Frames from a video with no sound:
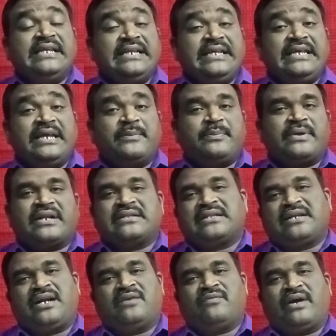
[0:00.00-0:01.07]
இனிய
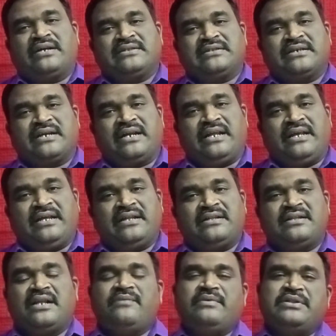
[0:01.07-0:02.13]
பிறந்தநாள் வாழ்த்துக்களை
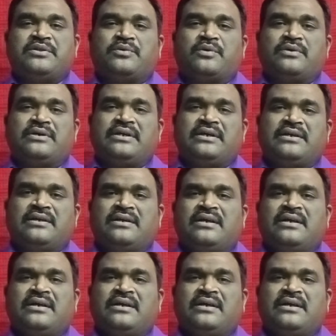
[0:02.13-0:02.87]
தெரிவித்துக் கொண்டு